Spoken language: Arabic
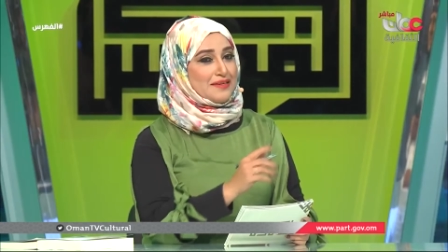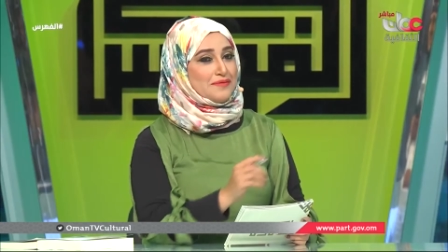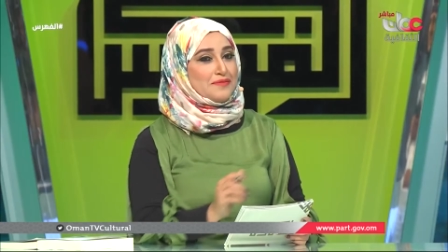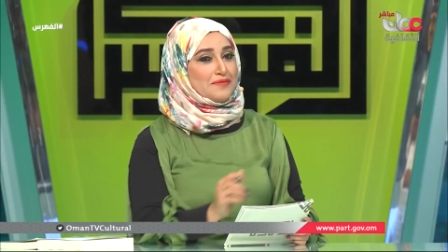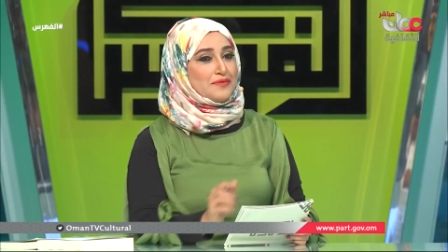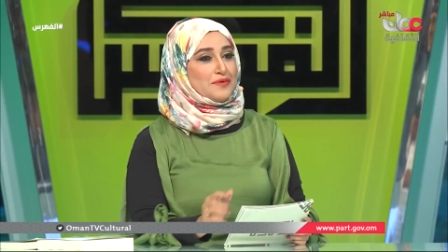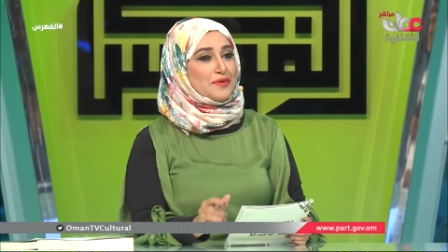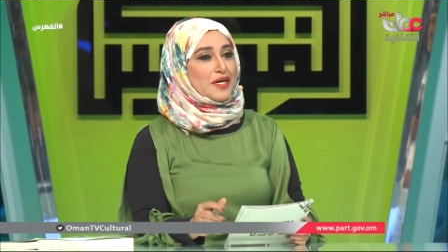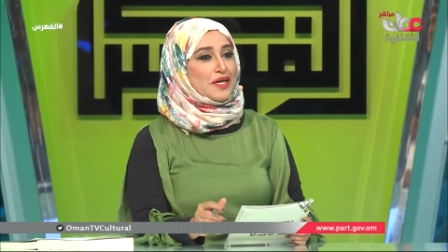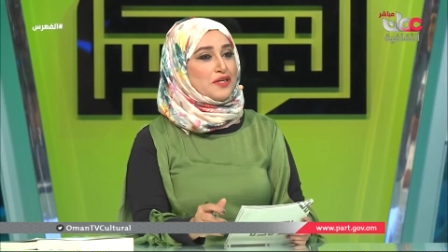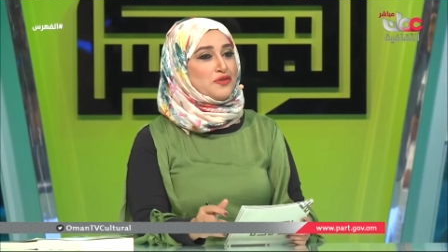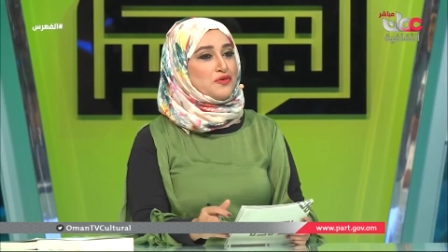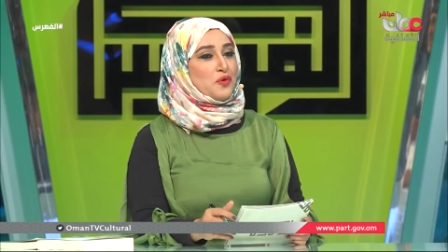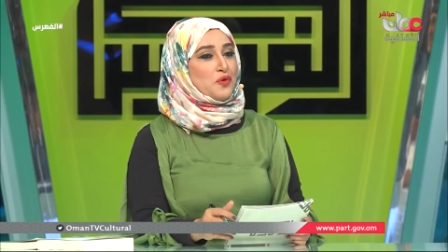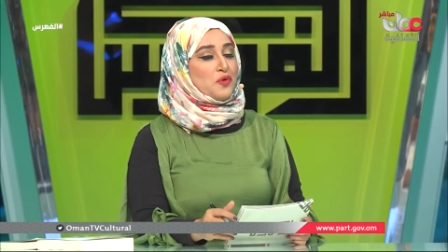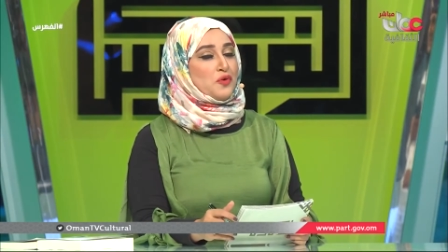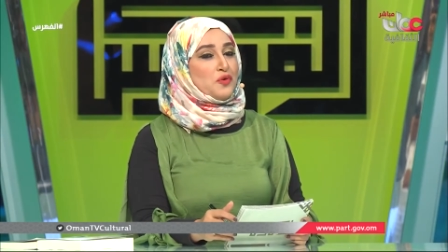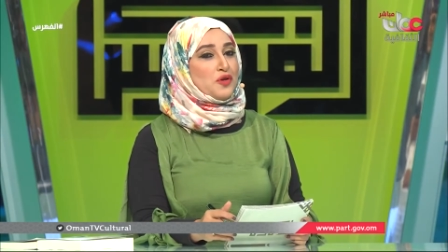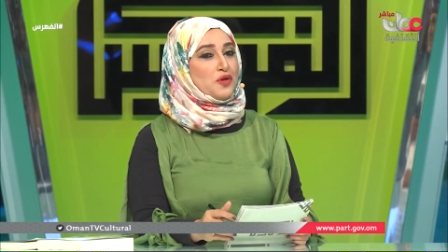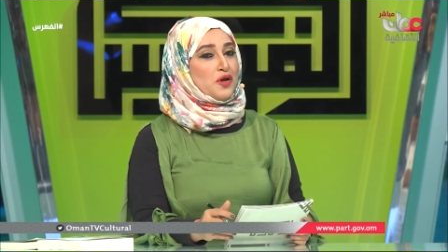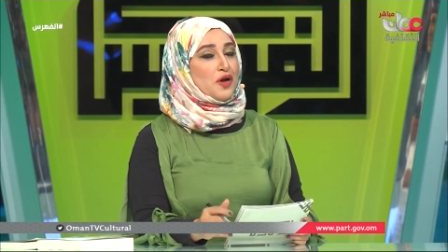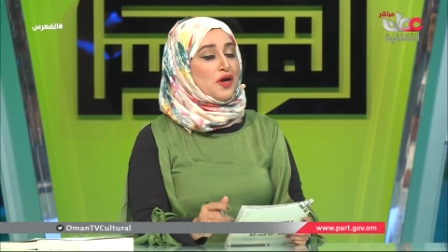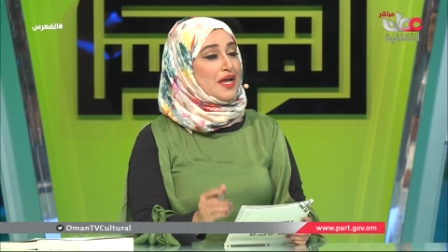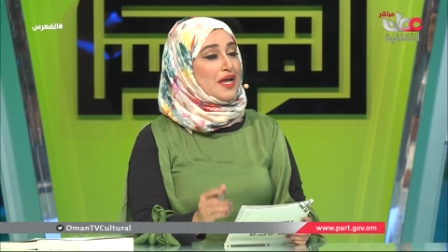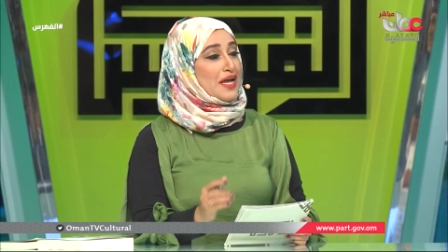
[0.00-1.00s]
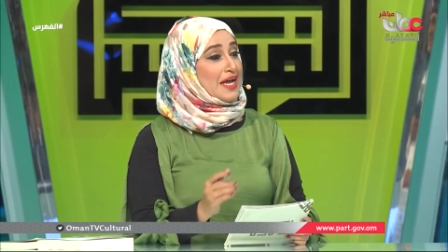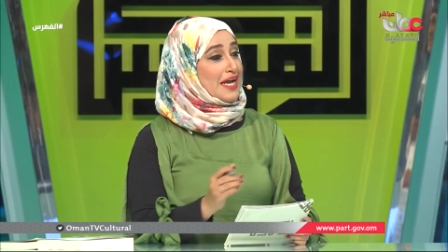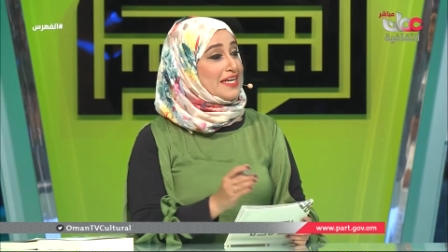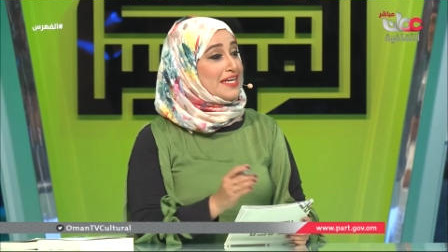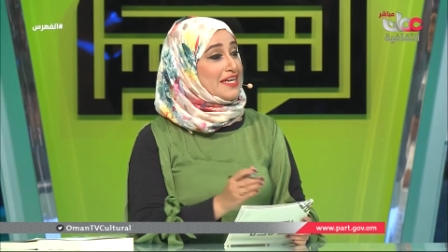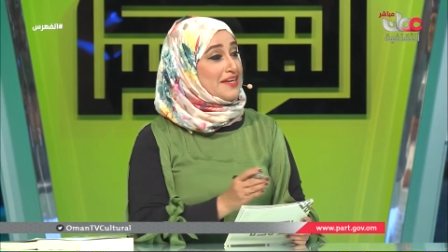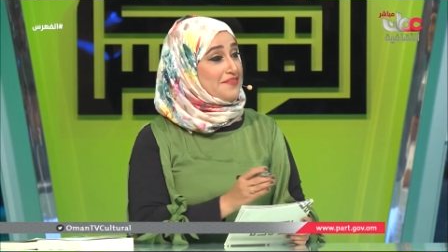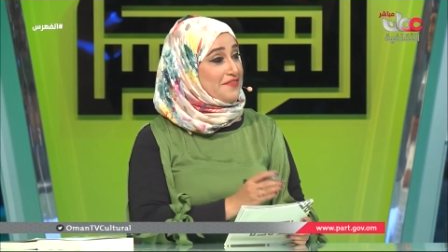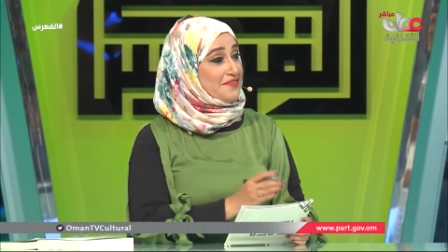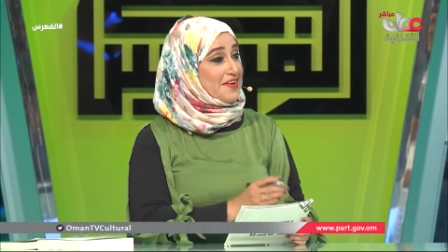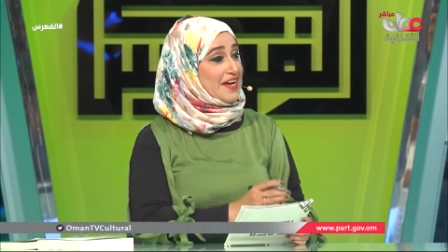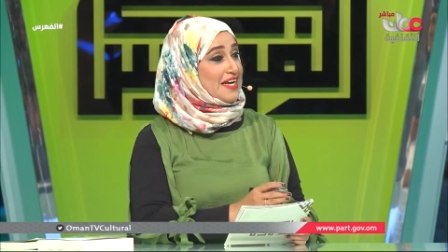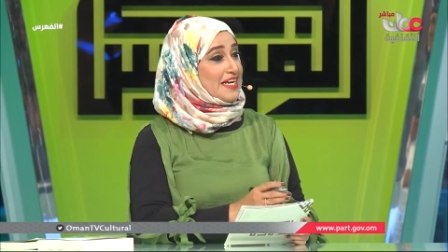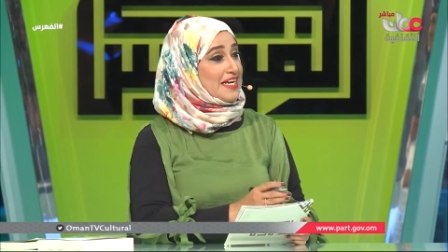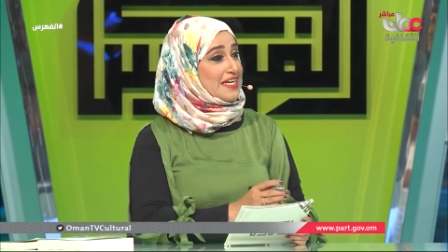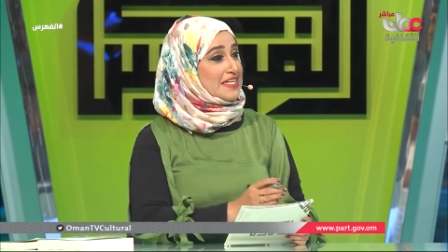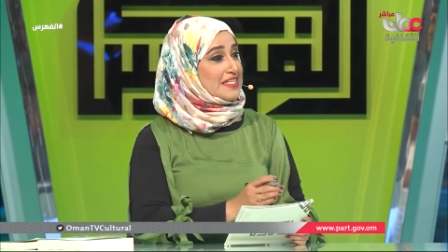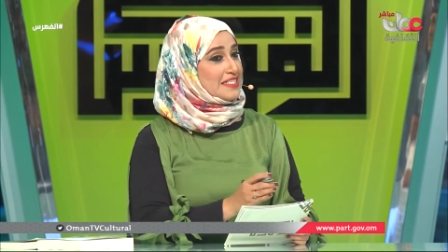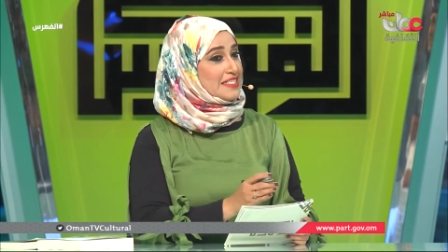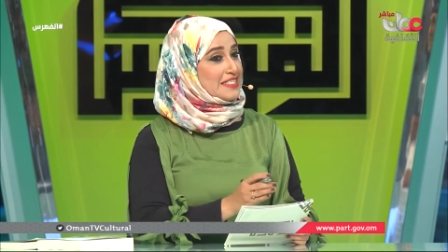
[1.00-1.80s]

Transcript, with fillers: ممكن نقوله أن فعلا